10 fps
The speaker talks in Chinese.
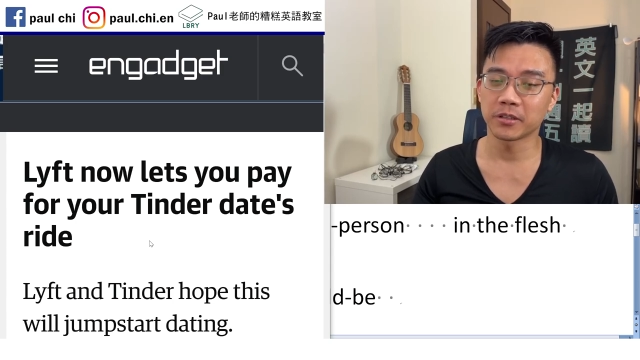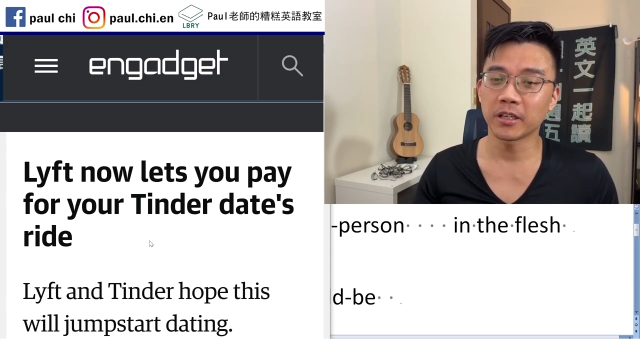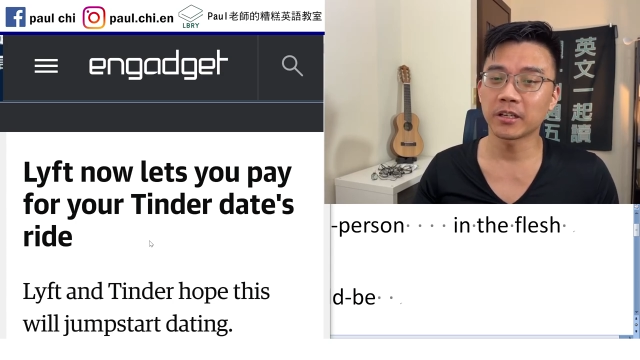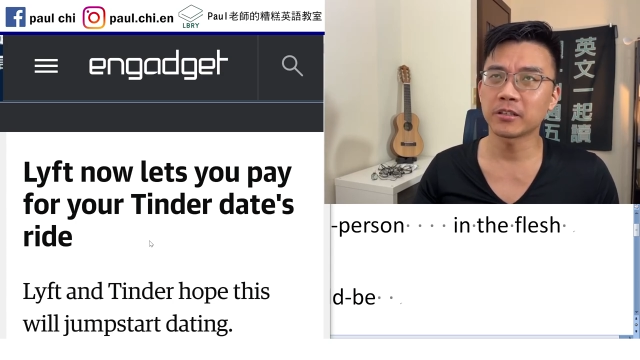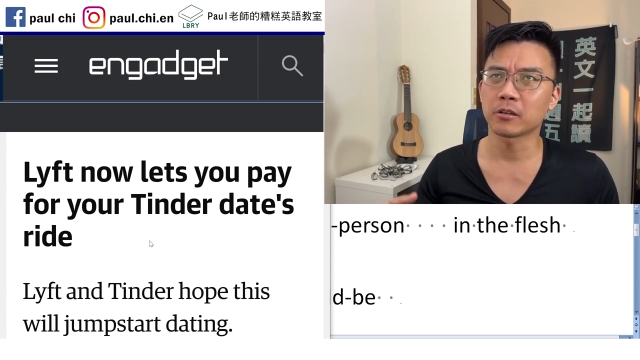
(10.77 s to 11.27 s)
你
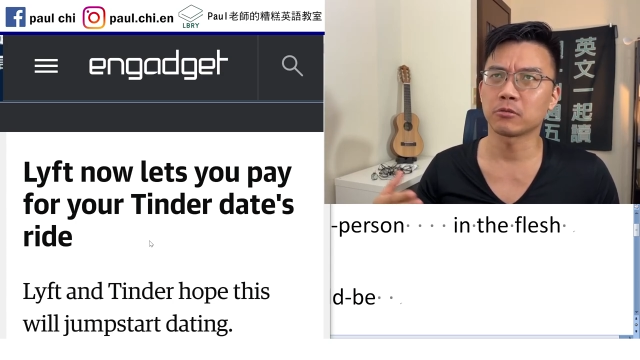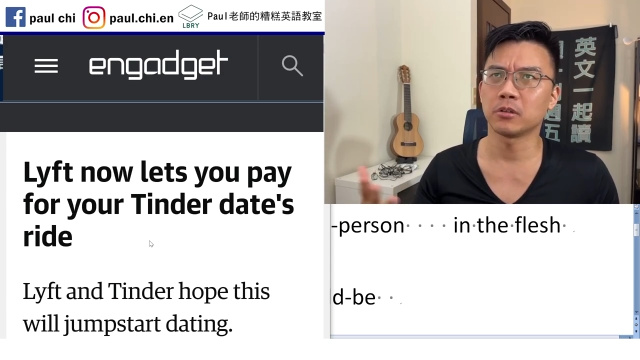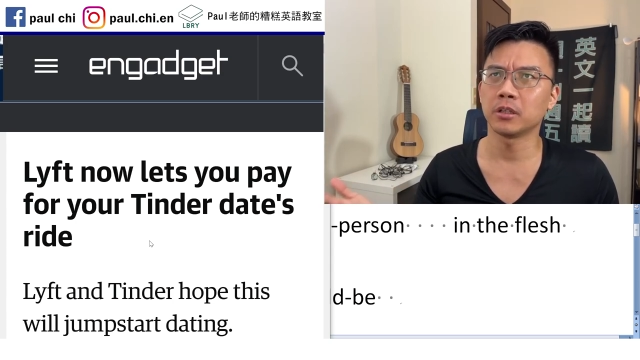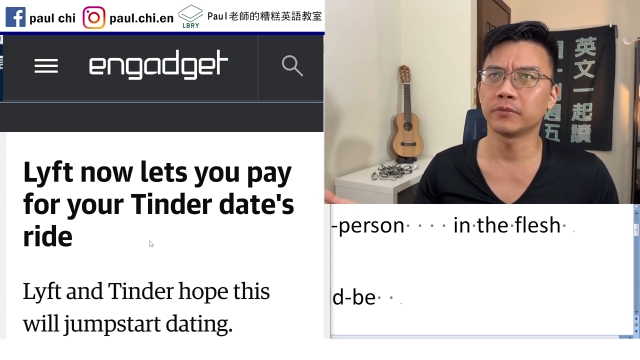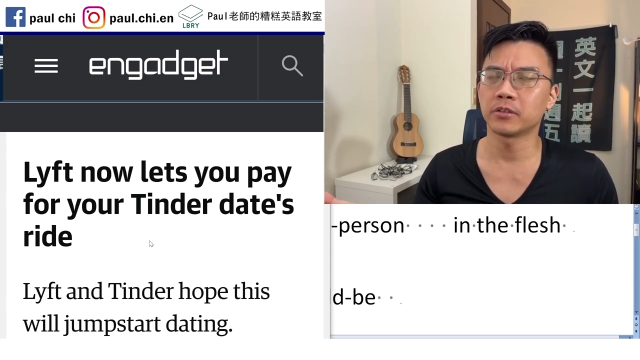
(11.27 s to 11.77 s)
可能想说
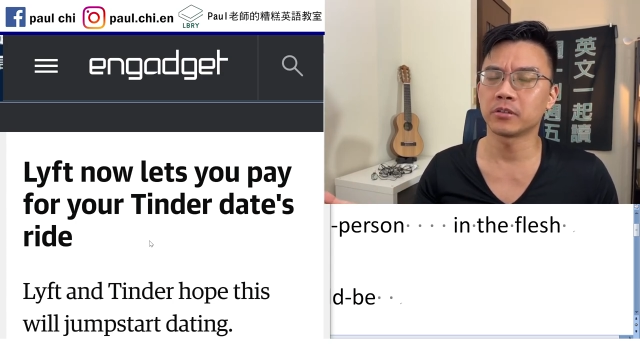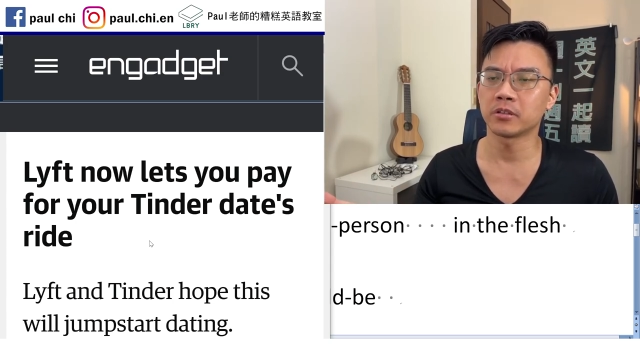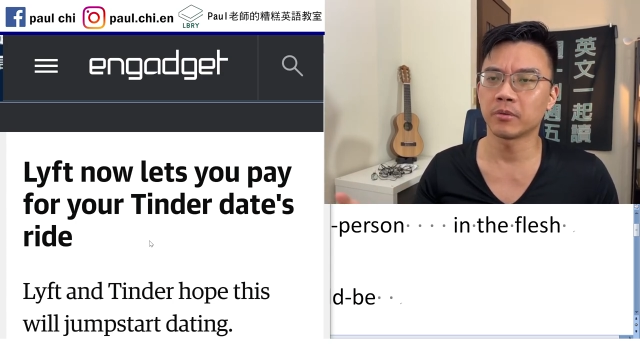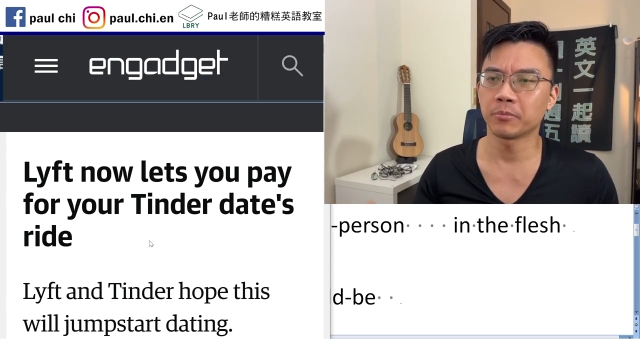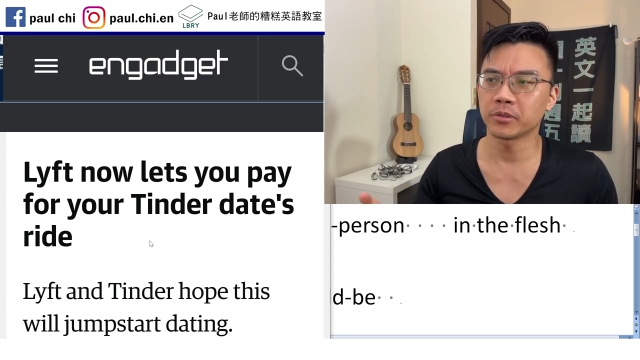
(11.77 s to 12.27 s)
Lift 是什
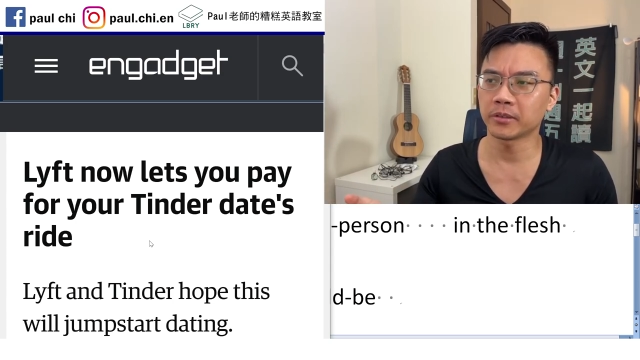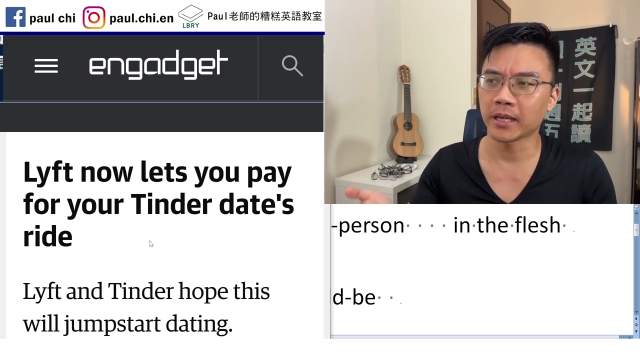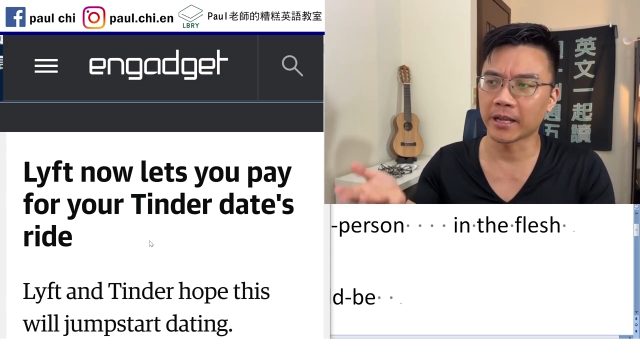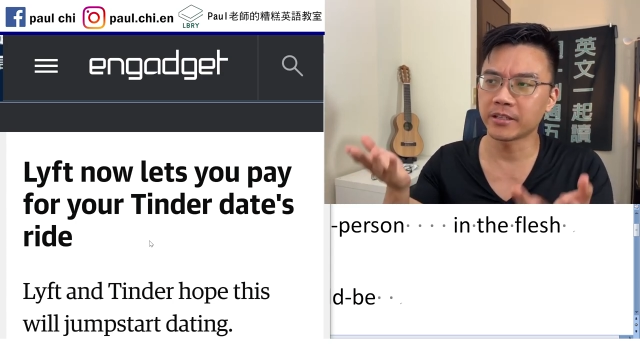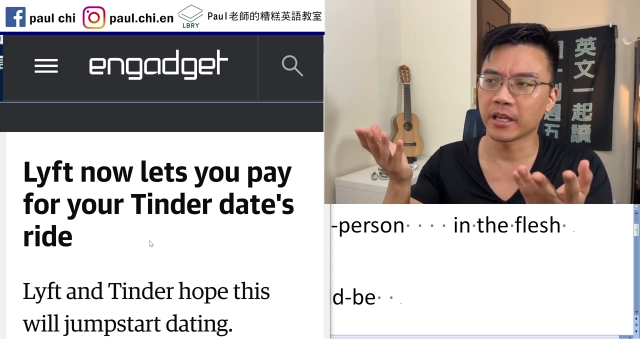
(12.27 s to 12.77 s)
么？不是
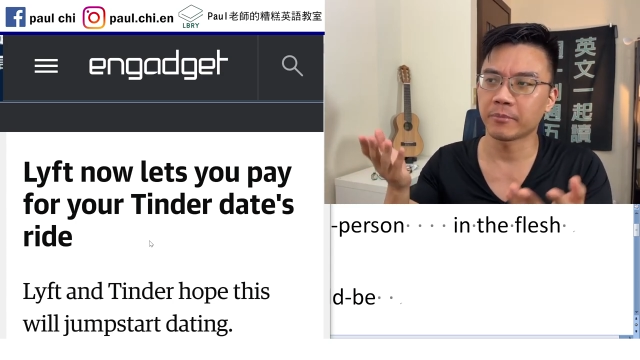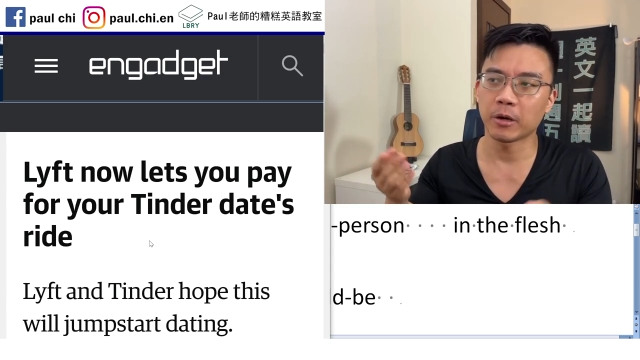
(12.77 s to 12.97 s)
抬起来吗？